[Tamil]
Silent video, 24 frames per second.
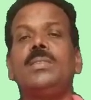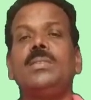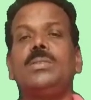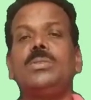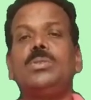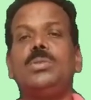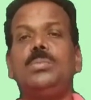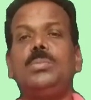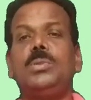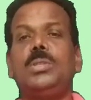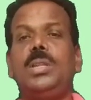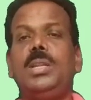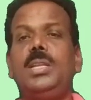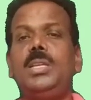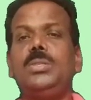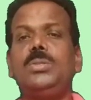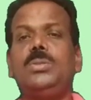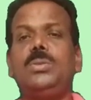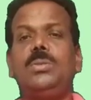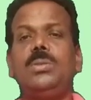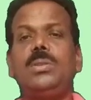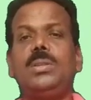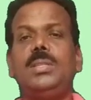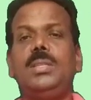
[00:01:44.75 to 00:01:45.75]
ஸோ முதலே
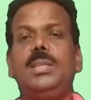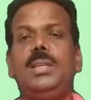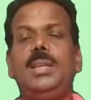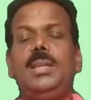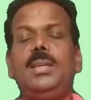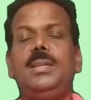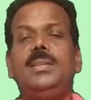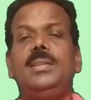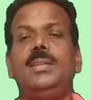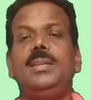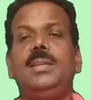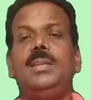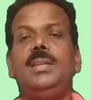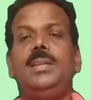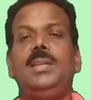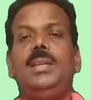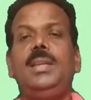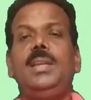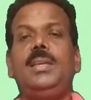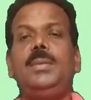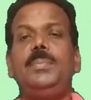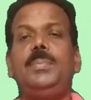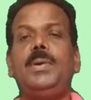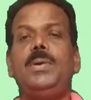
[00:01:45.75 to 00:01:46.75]
சொல்கிறது இல்லை
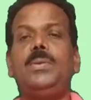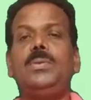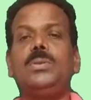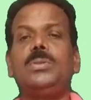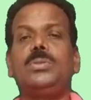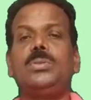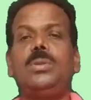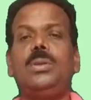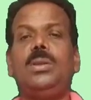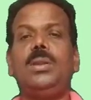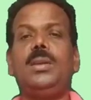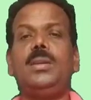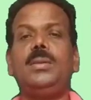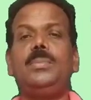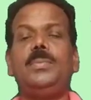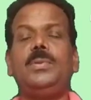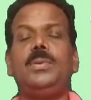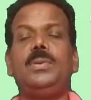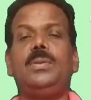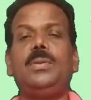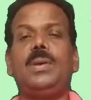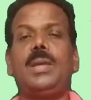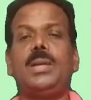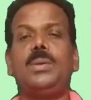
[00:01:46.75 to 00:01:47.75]
இல்லை இப்போ அவங்க சொல்லலாம்
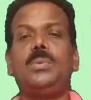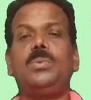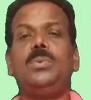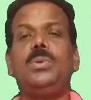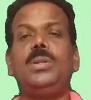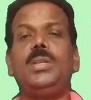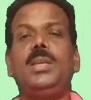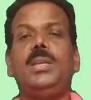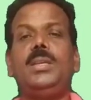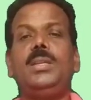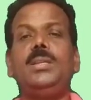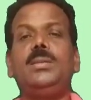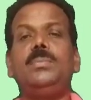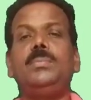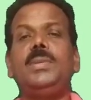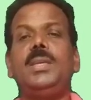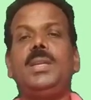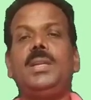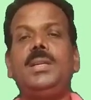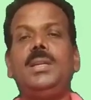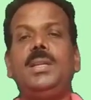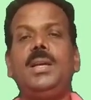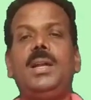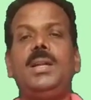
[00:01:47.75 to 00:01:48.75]
இப்போது வரக்கூடிய இன்னும்
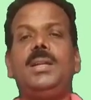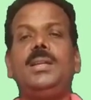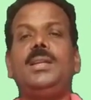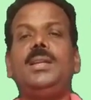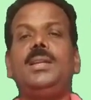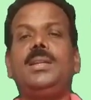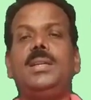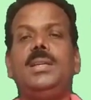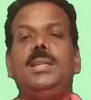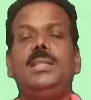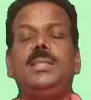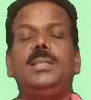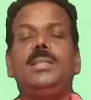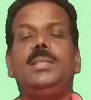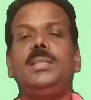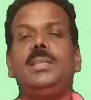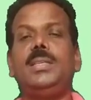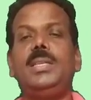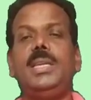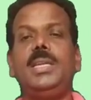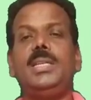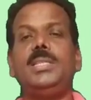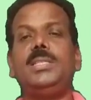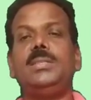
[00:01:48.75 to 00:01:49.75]
இரண்டு ஆண்டுகள் கழித்து அந்த
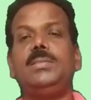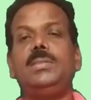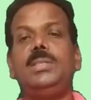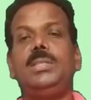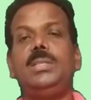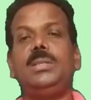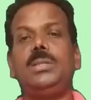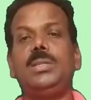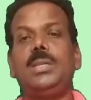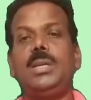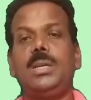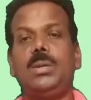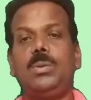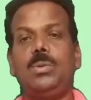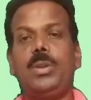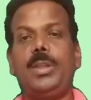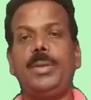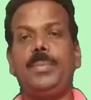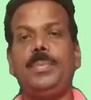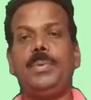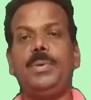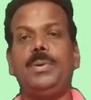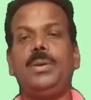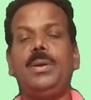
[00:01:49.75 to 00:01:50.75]
ஏஜை வந்து நாங்கள்
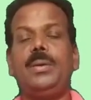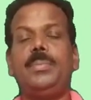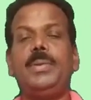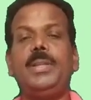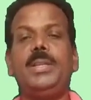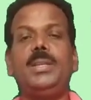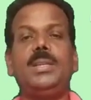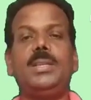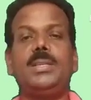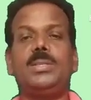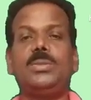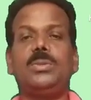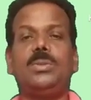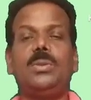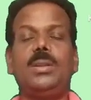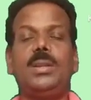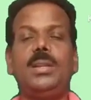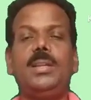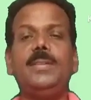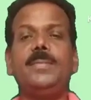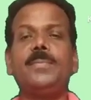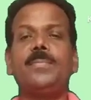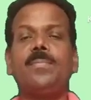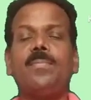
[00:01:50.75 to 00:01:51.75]
குறைப்போம் அப்படின்லாம்
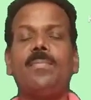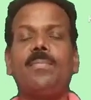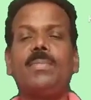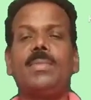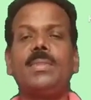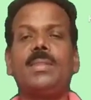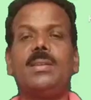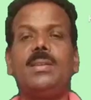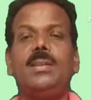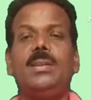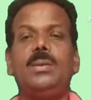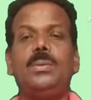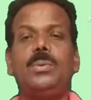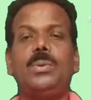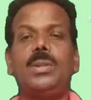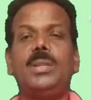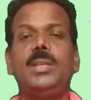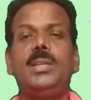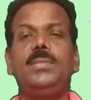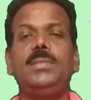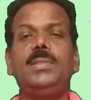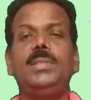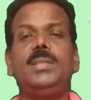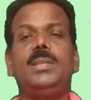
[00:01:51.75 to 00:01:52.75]
சொல்லலை
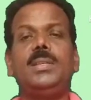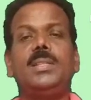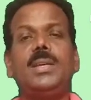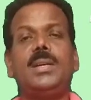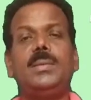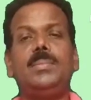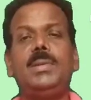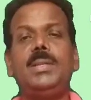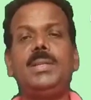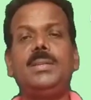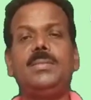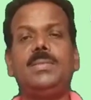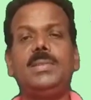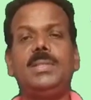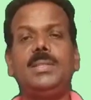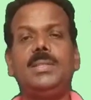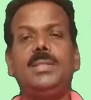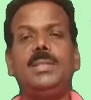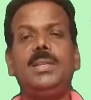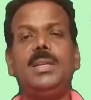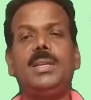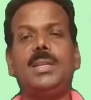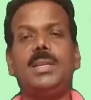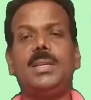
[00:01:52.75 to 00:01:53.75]
உடனே வந்து அது அமலுக்கு
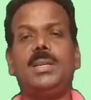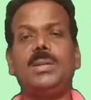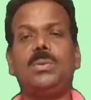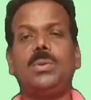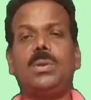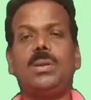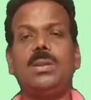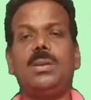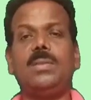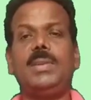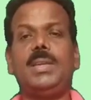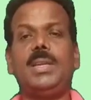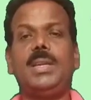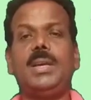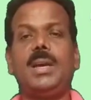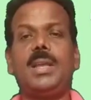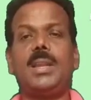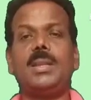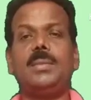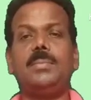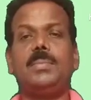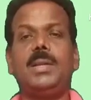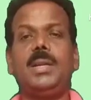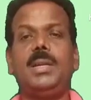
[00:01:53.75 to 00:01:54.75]
வந்தது ஆனால் கொரோனாவை
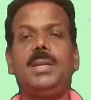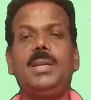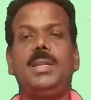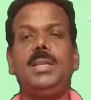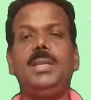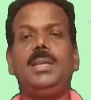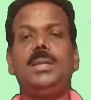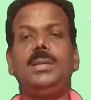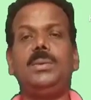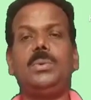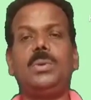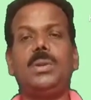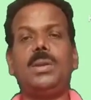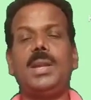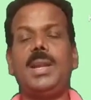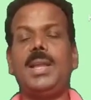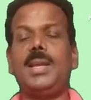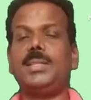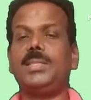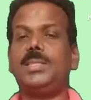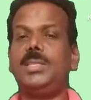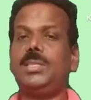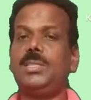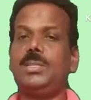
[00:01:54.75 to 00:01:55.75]
காரணம் காட்டி ஒரு
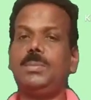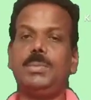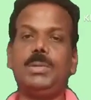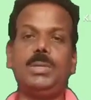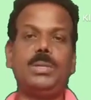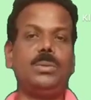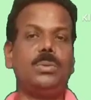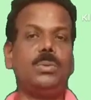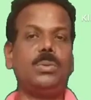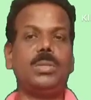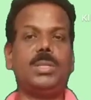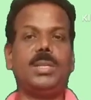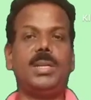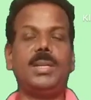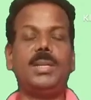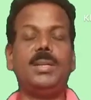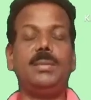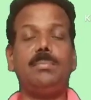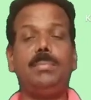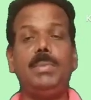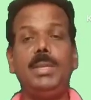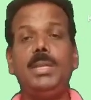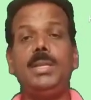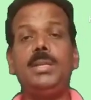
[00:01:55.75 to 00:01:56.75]
ரிலாக்ஸேஷன் மட்டும் கொடுத்தாங்க
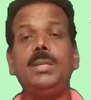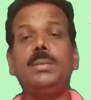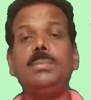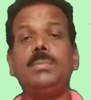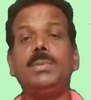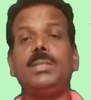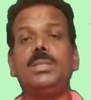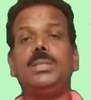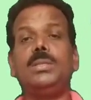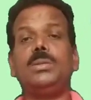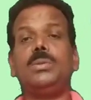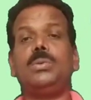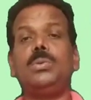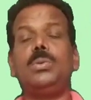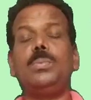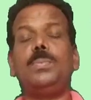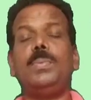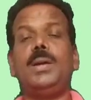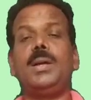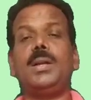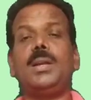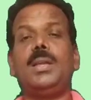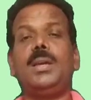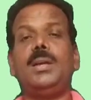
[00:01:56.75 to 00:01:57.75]
மீண்டும் வந்து
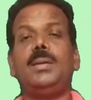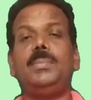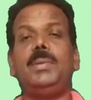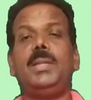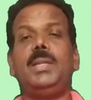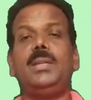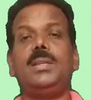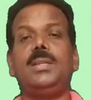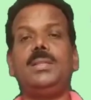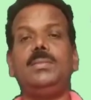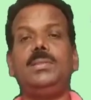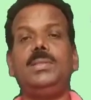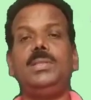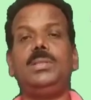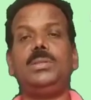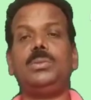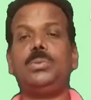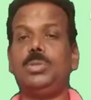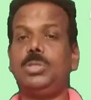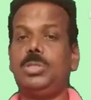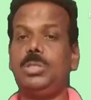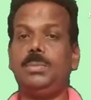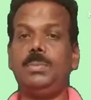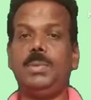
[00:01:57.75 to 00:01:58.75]
கொடுப்பாங்களா அப்படின்றது வந்து
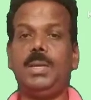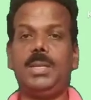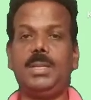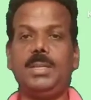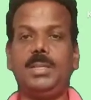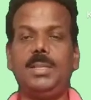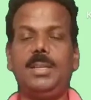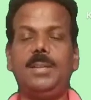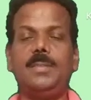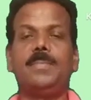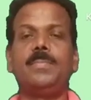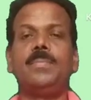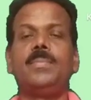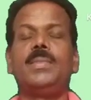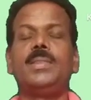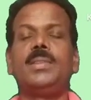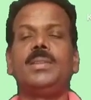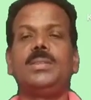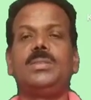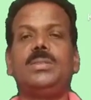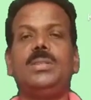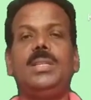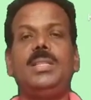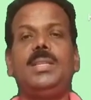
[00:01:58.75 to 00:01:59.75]
கொஸ்டின் மார்க் தான்
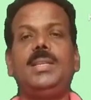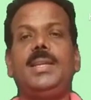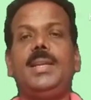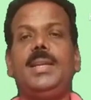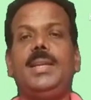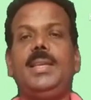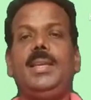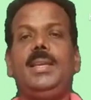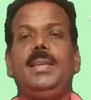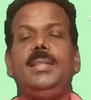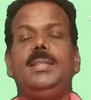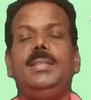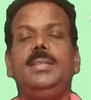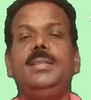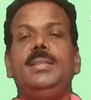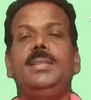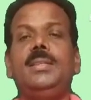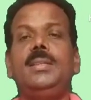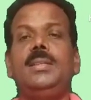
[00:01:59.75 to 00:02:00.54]
ஸோ அது கிடையாது